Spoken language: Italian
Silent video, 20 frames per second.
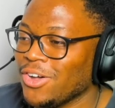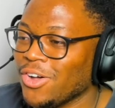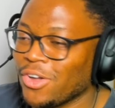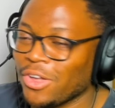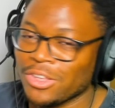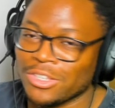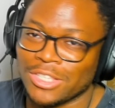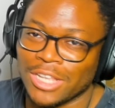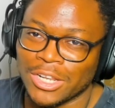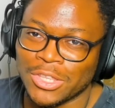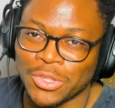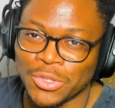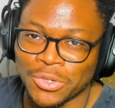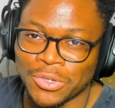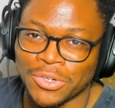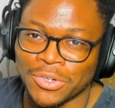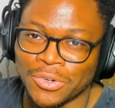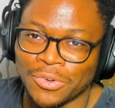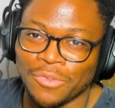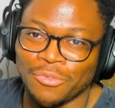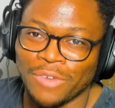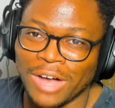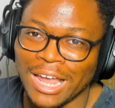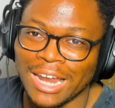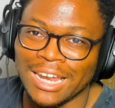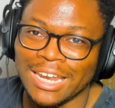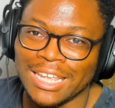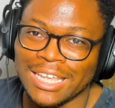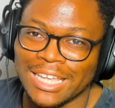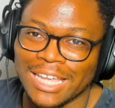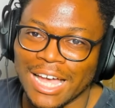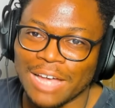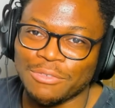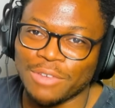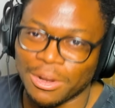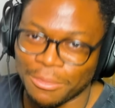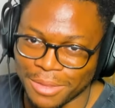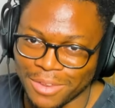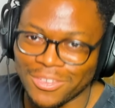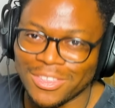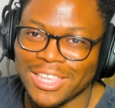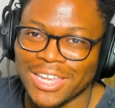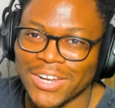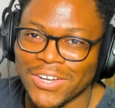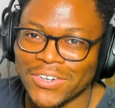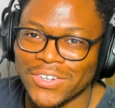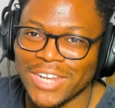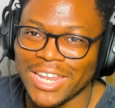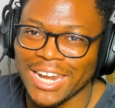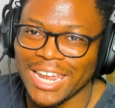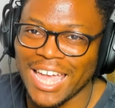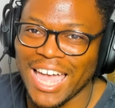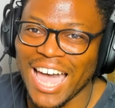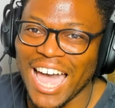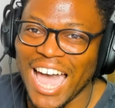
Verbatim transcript: ho costretto Valli a farmi diventare owner.